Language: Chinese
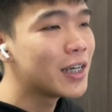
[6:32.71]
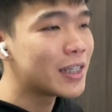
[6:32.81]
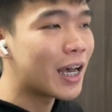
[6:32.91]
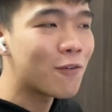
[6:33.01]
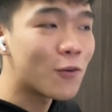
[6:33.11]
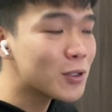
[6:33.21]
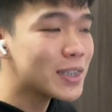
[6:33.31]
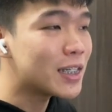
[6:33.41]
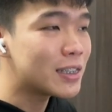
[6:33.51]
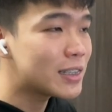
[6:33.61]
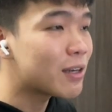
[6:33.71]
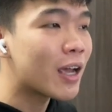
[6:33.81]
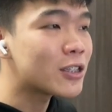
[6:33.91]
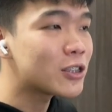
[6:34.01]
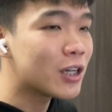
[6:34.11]
那风险自
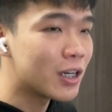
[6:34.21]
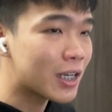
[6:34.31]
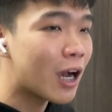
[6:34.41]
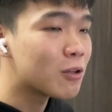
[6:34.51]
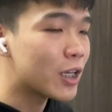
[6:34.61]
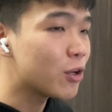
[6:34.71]
然是很高的，